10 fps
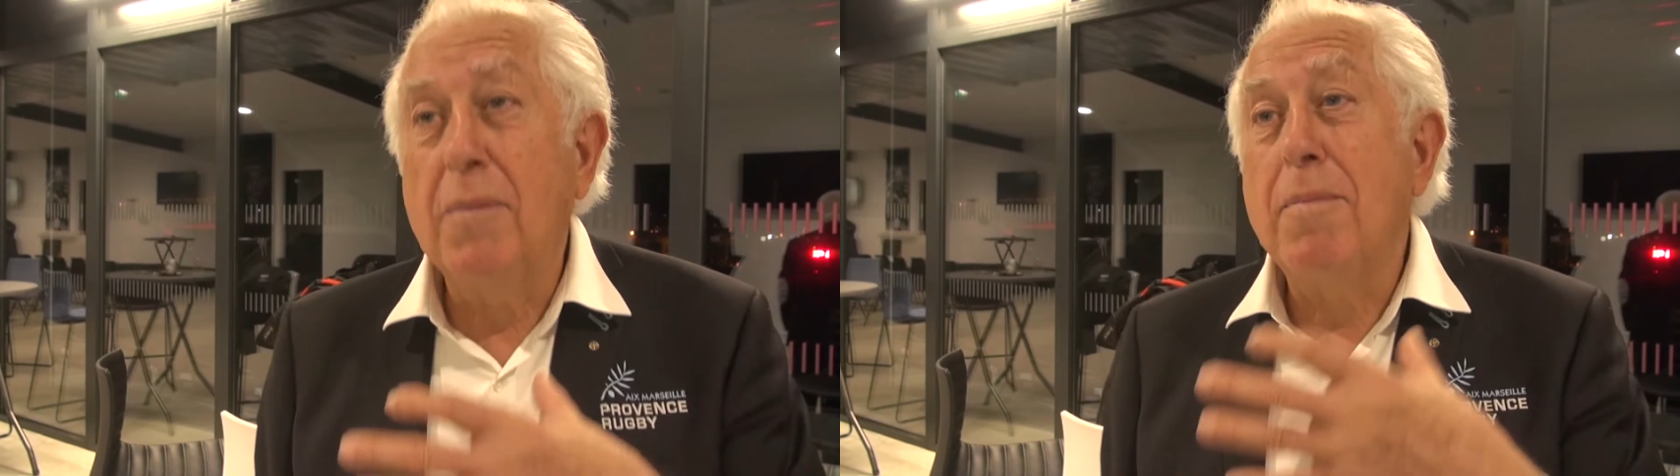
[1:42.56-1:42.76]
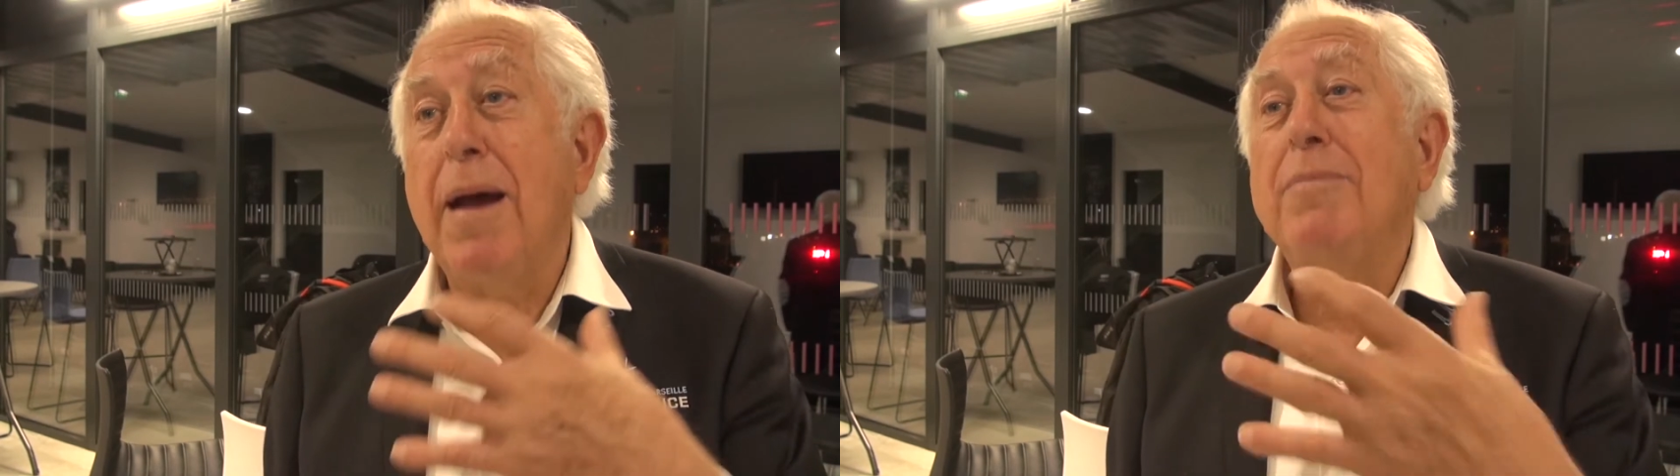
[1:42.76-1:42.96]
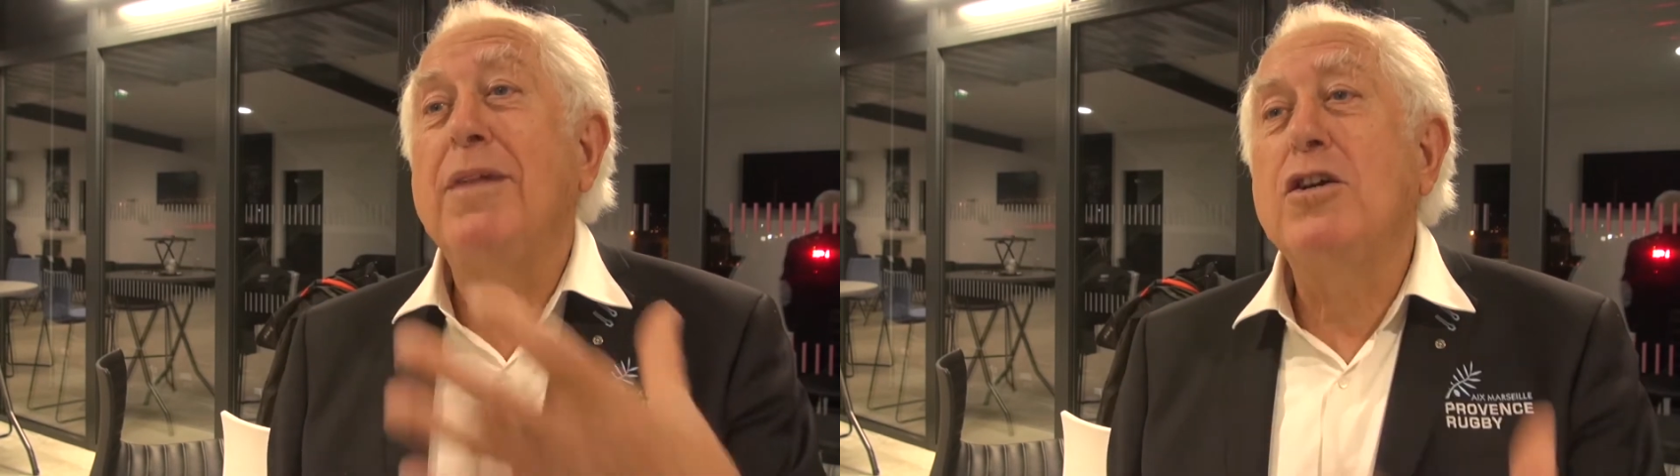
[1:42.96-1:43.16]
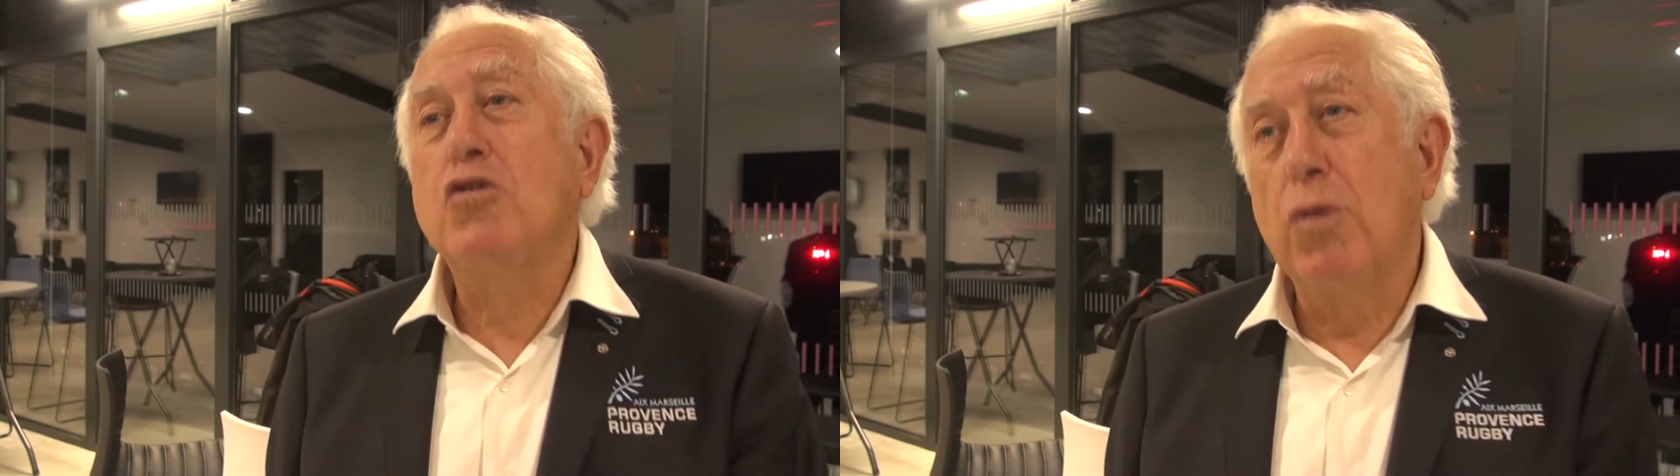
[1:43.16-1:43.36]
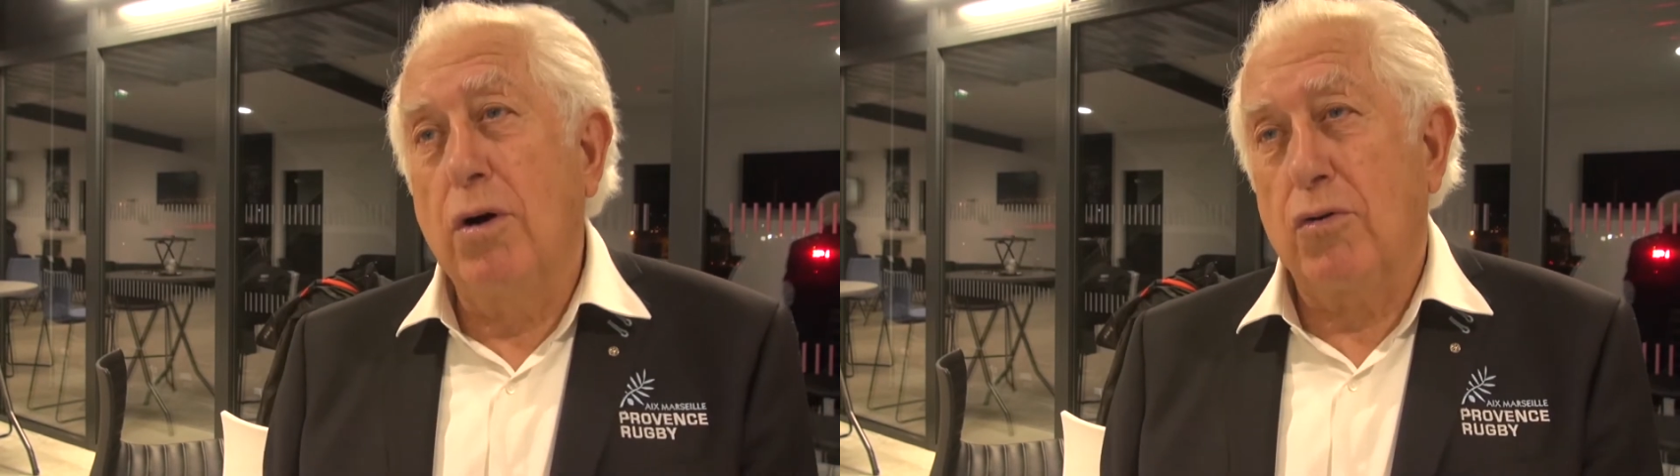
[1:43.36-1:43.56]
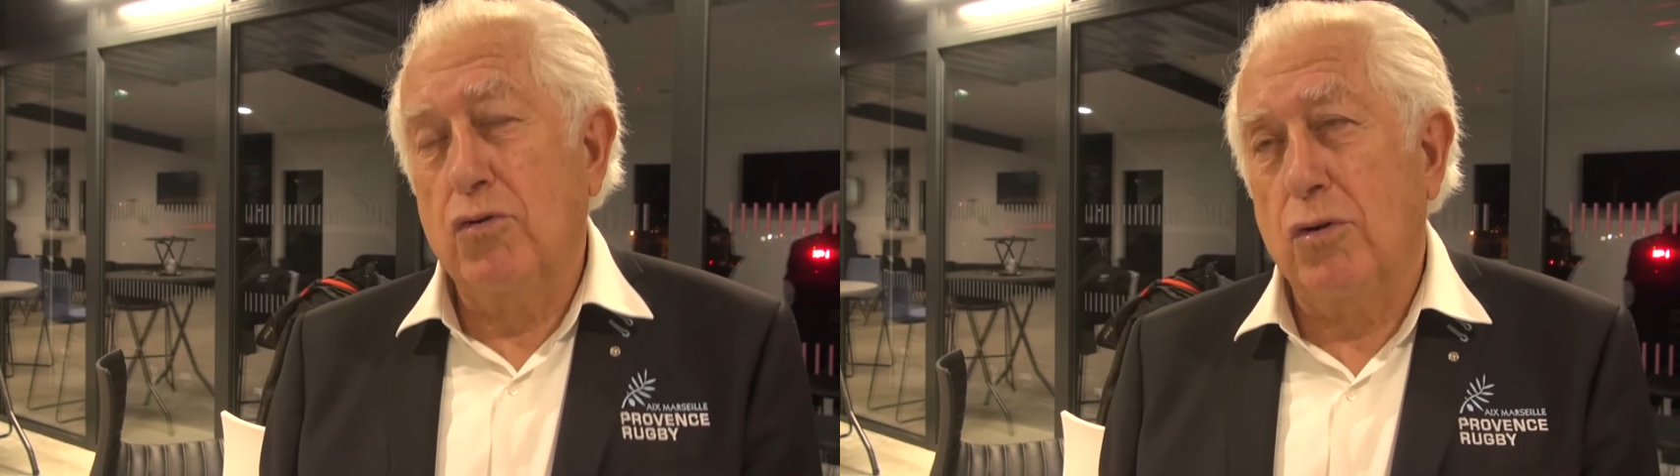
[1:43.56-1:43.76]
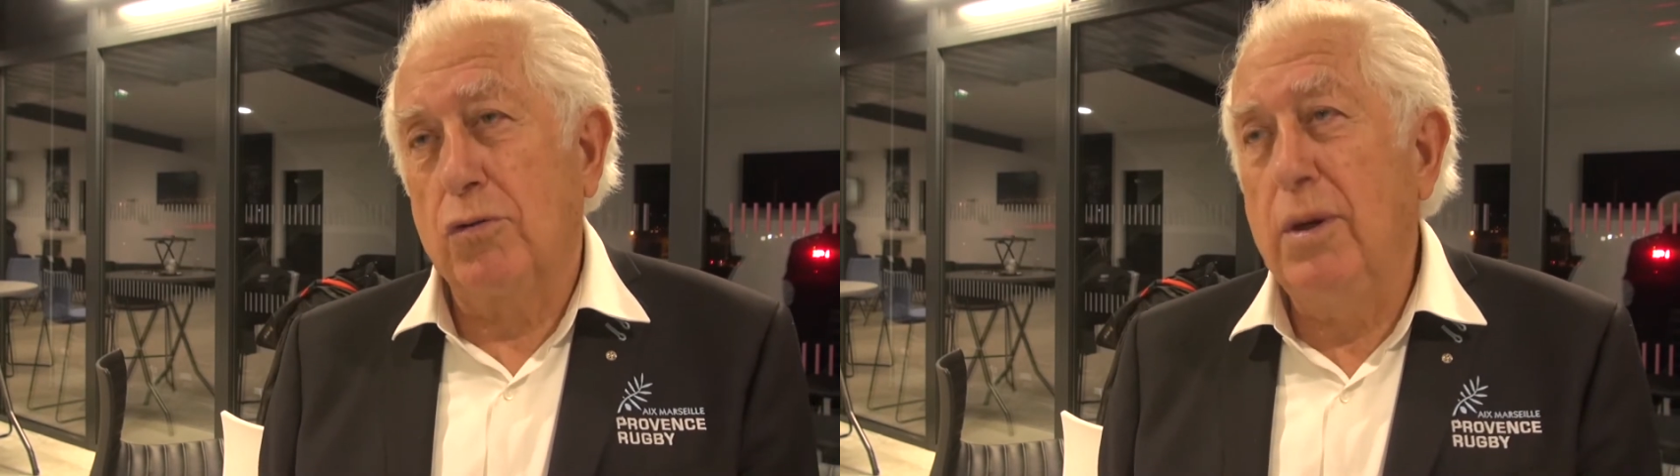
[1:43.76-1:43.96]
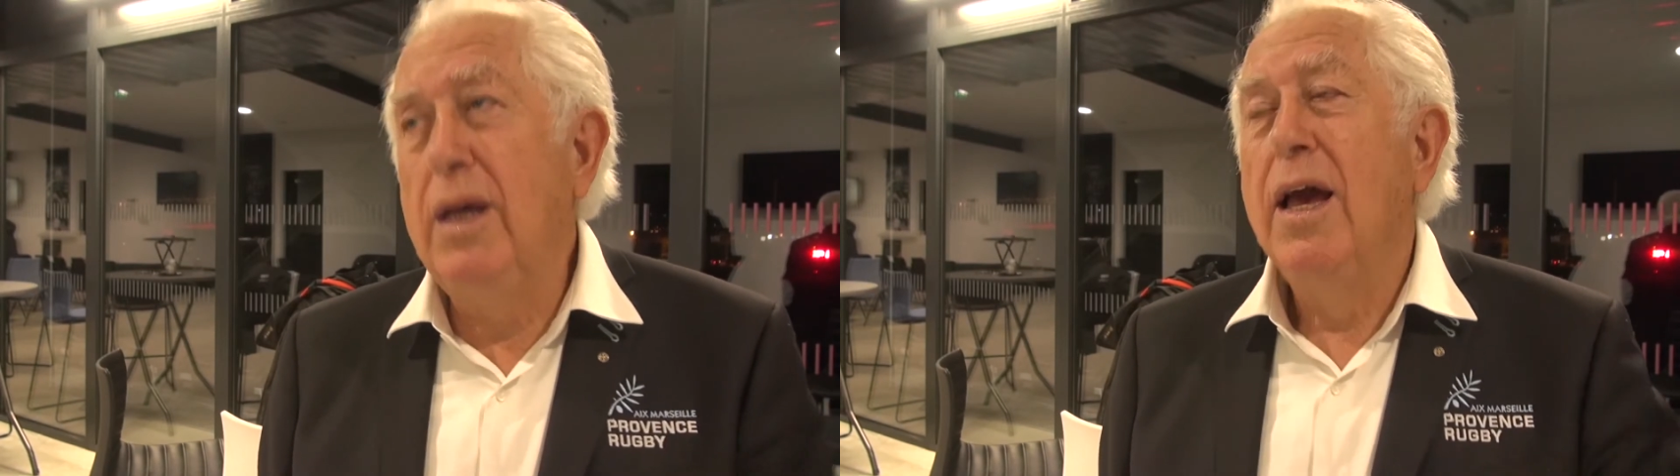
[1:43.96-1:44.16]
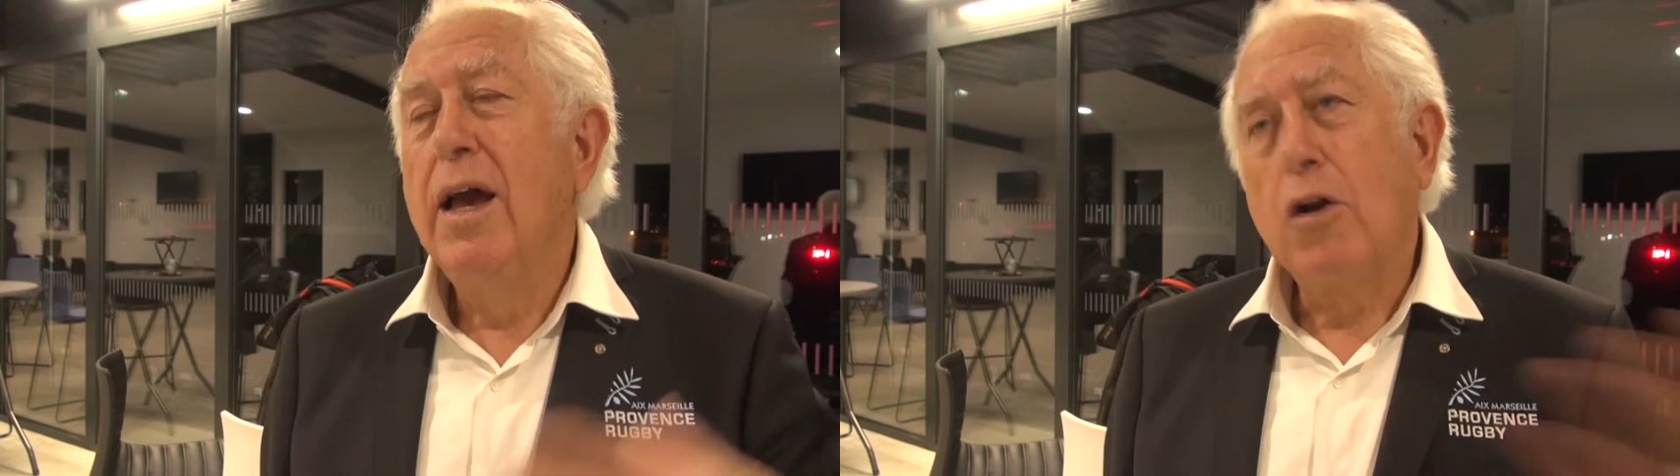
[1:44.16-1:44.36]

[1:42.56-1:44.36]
même des joueurs aujourd'hui